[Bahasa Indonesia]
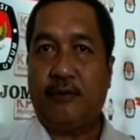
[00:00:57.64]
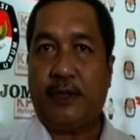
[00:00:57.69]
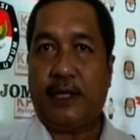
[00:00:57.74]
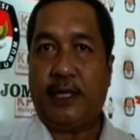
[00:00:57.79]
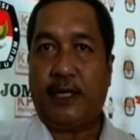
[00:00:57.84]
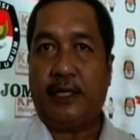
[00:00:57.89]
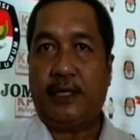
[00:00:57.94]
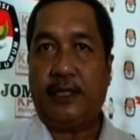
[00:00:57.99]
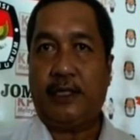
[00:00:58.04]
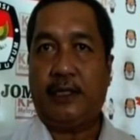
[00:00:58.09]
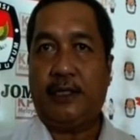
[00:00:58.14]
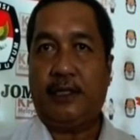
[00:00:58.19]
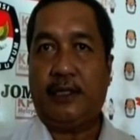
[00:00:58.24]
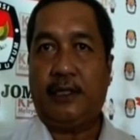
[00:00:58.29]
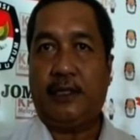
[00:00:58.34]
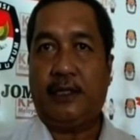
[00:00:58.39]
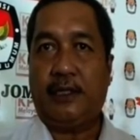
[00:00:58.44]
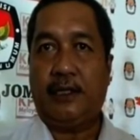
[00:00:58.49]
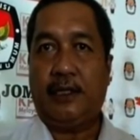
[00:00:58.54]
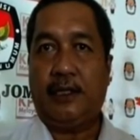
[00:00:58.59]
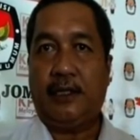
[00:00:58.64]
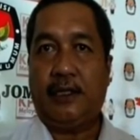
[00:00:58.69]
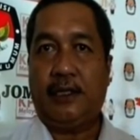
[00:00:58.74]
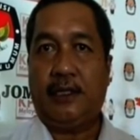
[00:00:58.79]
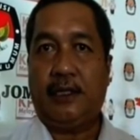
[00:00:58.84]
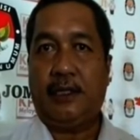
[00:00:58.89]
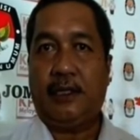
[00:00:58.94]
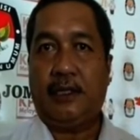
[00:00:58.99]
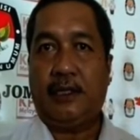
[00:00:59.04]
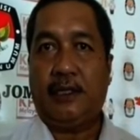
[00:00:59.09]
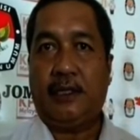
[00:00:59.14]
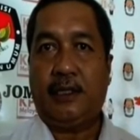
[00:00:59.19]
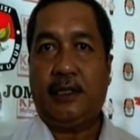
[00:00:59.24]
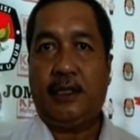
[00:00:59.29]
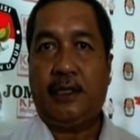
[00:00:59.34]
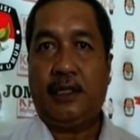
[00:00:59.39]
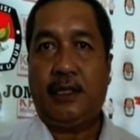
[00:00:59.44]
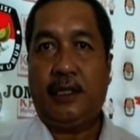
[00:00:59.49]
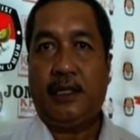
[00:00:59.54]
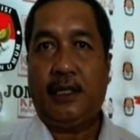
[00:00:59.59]
Jombang. Benar
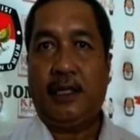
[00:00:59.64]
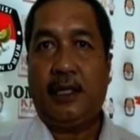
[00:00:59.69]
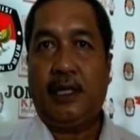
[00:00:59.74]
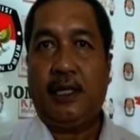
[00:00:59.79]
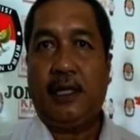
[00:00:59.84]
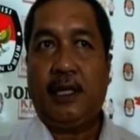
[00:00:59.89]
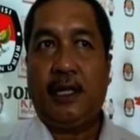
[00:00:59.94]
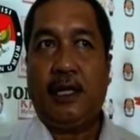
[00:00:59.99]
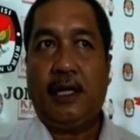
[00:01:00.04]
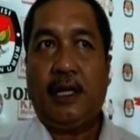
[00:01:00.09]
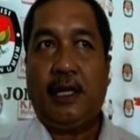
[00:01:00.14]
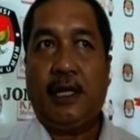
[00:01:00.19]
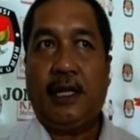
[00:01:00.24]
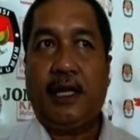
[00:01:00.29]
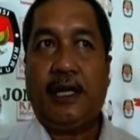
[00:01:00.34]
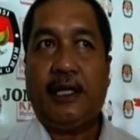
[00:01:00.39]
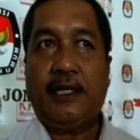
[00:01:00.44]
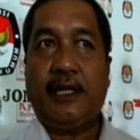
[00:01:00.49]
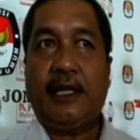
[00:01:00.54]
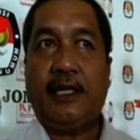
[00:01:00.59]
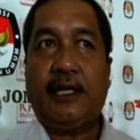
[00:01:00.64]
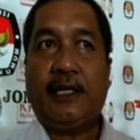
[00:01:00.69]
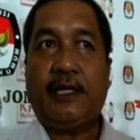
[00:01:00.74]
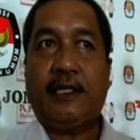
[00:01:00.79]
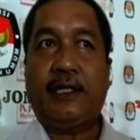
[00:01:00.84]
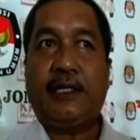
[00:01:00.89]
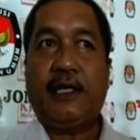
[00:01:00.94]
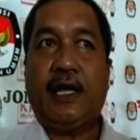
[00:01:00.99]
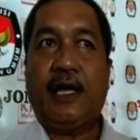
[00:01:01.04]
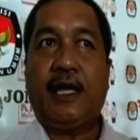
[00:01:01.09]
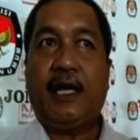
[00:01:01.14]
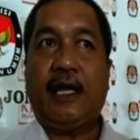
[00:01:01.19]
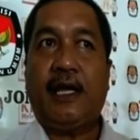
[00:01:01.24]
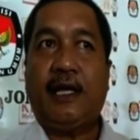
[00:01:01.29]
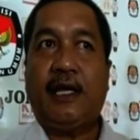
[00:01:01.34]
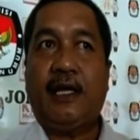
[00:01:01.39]
langkahnya? Langkahnya ya kita